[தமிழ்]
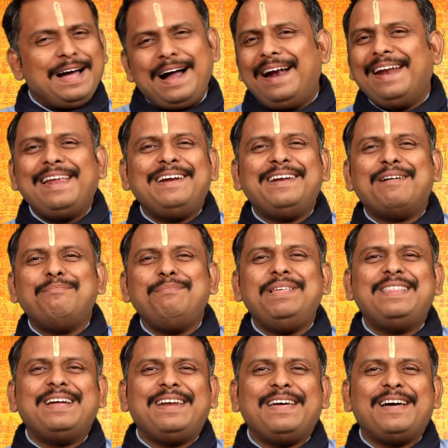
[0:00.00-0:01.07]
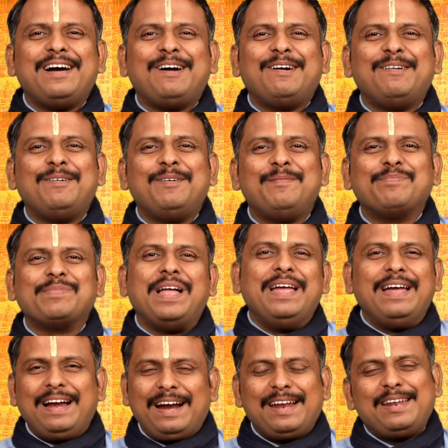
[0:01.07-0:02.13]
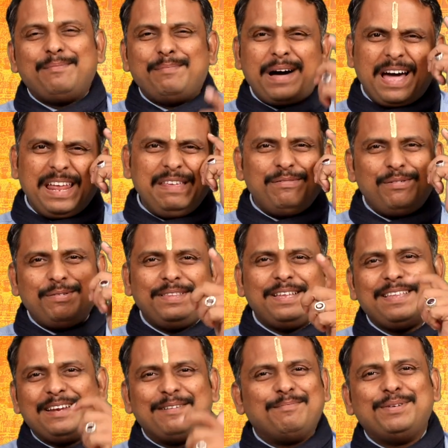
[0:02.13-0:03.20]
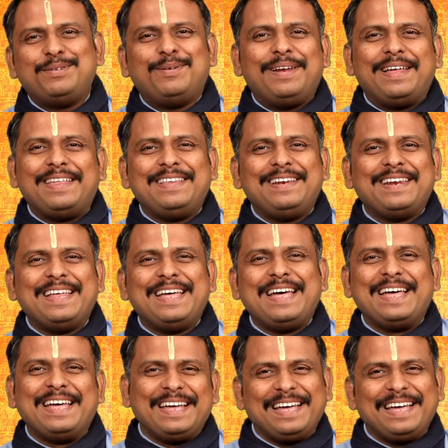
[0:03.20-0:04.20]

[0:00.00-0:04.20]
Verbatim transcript: ஆனால் நம்பி தானே ஆகணும் ஆனால் நம்ம அறிவு வந்து அதை நம்ப சொல்லாது இல்லை